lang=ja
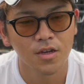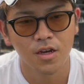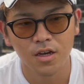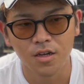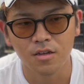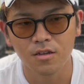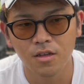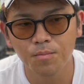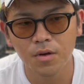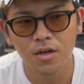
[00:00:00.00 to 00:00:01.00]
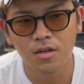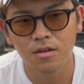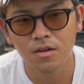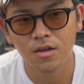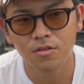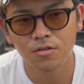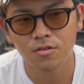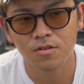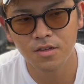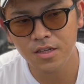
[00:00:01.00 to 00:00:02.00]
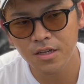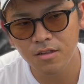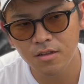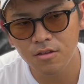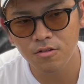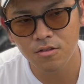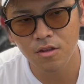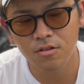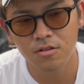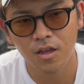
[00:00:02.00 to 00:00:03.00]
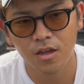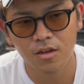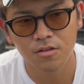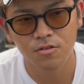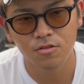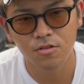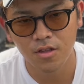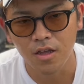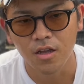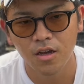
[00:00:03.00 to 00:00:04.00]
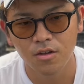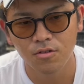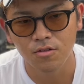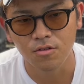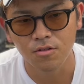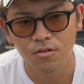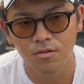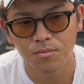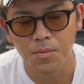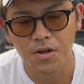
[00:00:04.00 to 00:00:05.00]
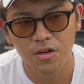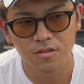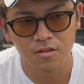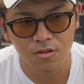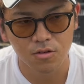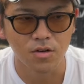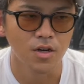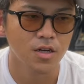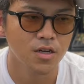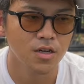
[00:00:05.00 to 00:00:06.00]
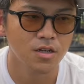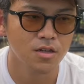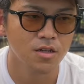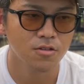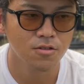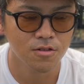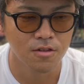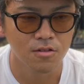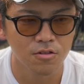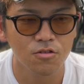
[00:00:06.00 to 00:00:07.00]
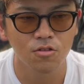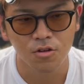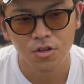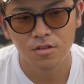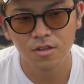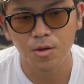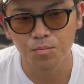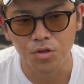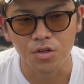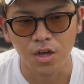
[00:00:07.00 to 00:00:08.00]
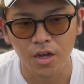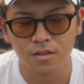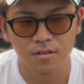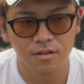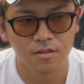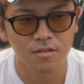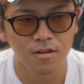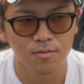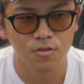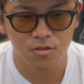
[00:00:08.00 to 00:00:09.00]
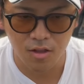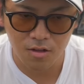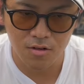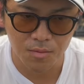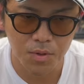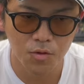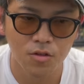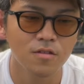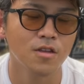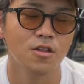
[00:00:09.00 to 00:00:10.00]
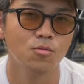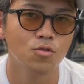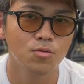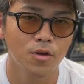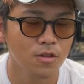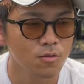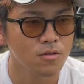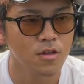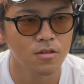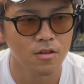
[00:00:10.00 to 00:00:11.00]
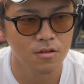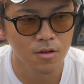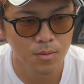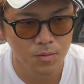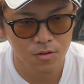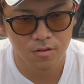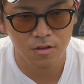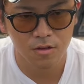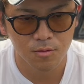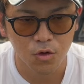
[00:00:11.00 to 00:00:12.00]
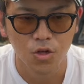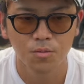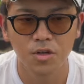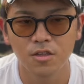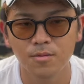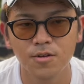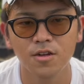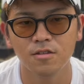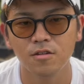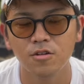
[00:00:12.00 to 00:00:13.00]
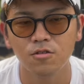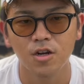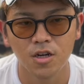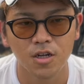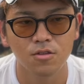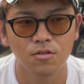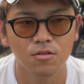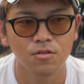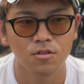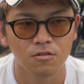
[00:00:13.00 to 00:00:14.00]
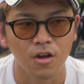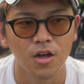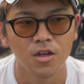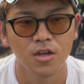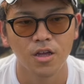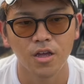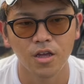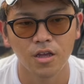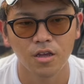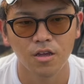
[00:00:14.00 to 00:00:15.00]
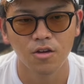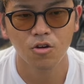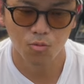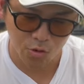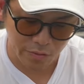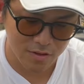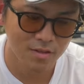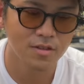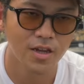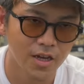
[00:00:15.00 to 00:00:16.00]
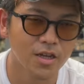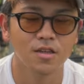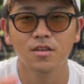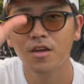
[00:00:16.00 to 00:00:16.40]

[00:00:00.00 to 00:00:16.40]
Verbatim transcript: はい、やっぱあの接ぎ木ができるっていう点が非常にねあの、まあ、万霊歯科とかはあの有利ですよねちょっとスターアップル赤鉄化ですけれどもちょっとできるか微妙ですけれども僕もやったことないできるか微妙ですけれども、まあ、やってみる価値はあるのかなというふうには、えー、思います。はい。